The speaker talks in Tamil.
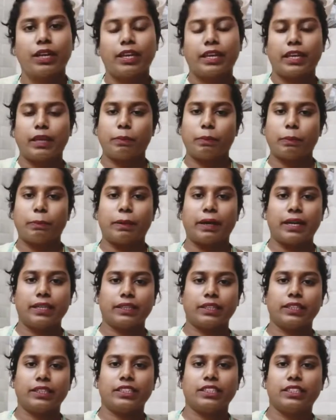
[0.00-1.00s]
இப்போ
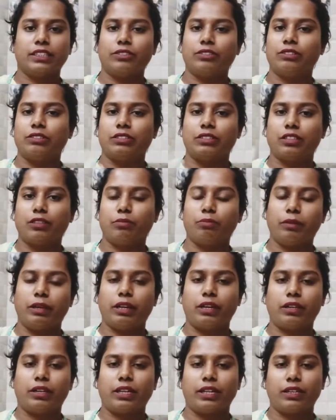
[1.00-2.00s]
பார்த்தீங்கன்னா வந்துட்டு அது
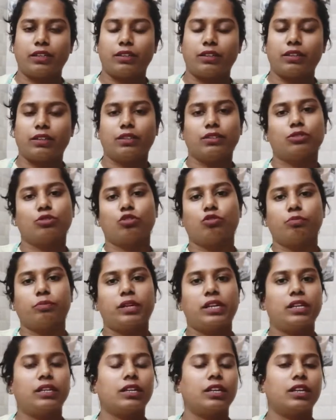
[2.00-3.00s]
மெல்ட் ஆகிட்டு இருக்கு ஸோ
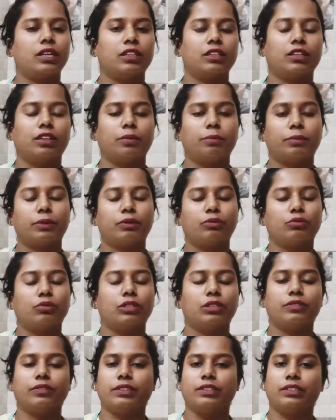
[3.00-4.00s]
மெல்ட் ஆனதுக்கப்புறம்
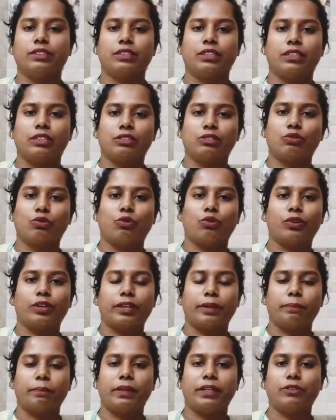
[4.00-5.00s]
உங்களுக்கு வந்து நான்
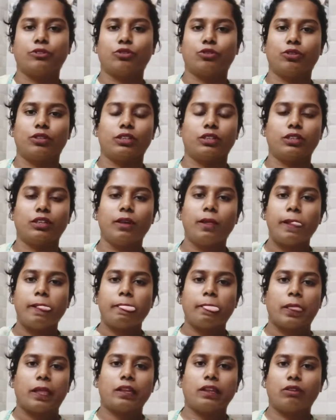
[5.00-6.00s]
சொல்கிறேன் அப்படின்னு சொல்லிட்டு
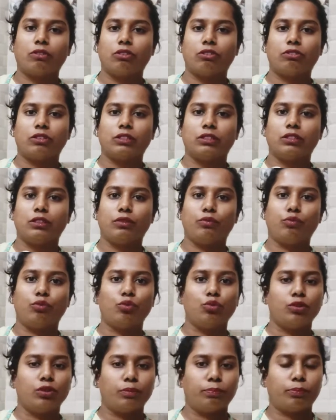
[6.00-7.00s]
நான் உங்களுக்கு வந்து
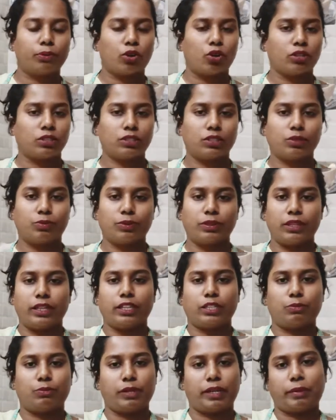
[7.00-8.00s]
ஃபுல் ப்ராசஸ் வந்து
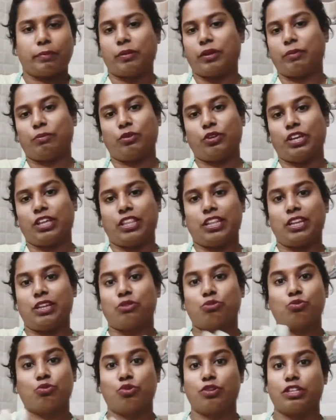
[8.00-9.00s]
எக்ஸ்பிளைன் பண்ண முடியாதுல்ல
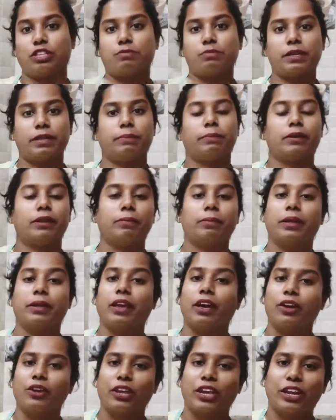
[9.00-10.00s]
ஸோ எக்ஸ்பிளைன் பண்ணிட்டு அப்புறம்
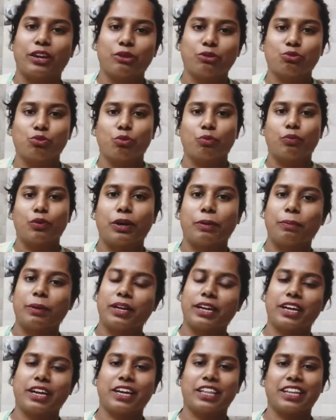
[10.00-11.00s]
யாரும் என்கிட்ட சோப்
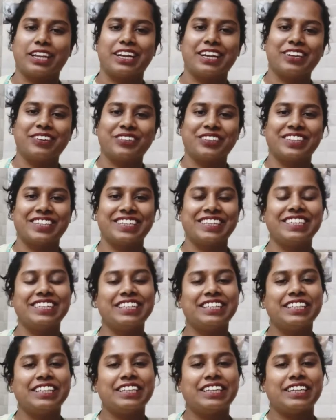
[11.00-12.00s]
மாட்டாங்க அதனால வந்துட்டு
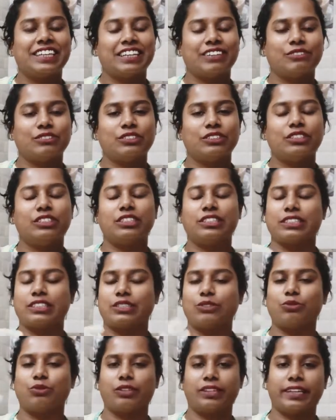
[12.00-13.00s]
நான் வந்து ஜஸ்ட்
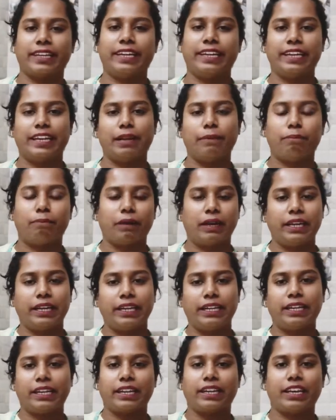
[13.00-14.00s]
உங்களுக்கு என்னெல்லாம்
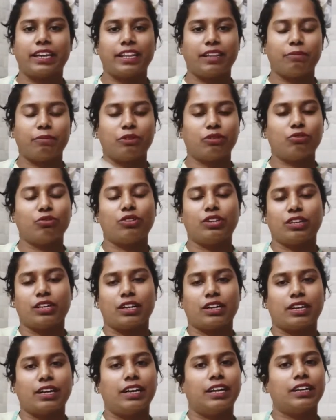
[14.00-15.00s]
பண்ணிகிட்டு இருக்கேன் அதை மட்டும் உங்களுக்கு
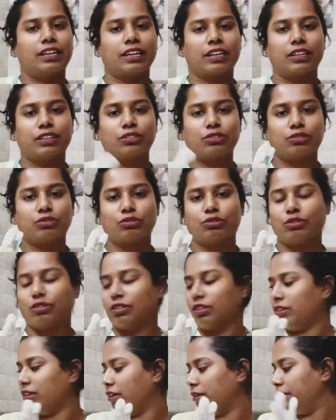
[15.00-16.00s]
நான் காட்டுறேன் ஸோ
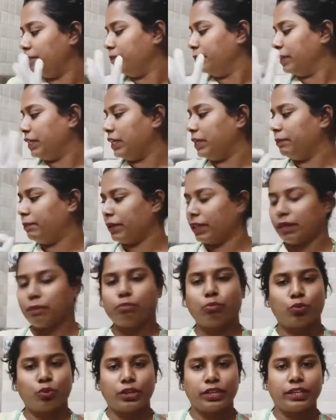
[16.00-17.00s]
இப்படி தான்
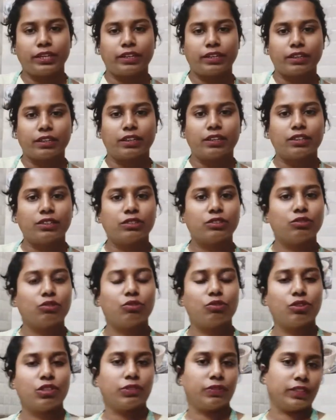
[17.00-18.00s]
போய்கிட்டு இருக்கு ஸோ
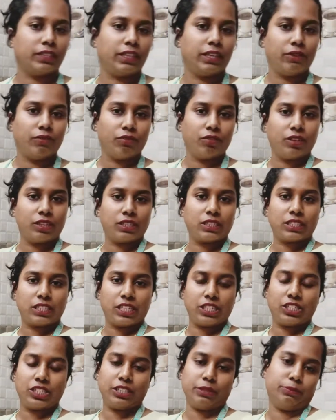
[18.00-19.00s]
உங்களுக்கு வந்து என் ஒர்க்
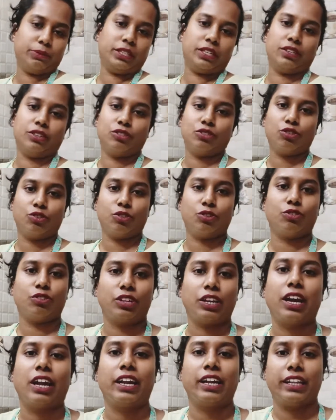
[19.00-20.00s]
ஸ்டேஷன் எப்படி இருக்குன்னு சொல்லிட்டு
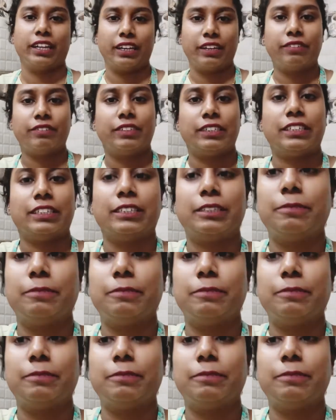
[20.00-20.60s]
உங்களுக்கு காட்டிடுறேன் வாங்க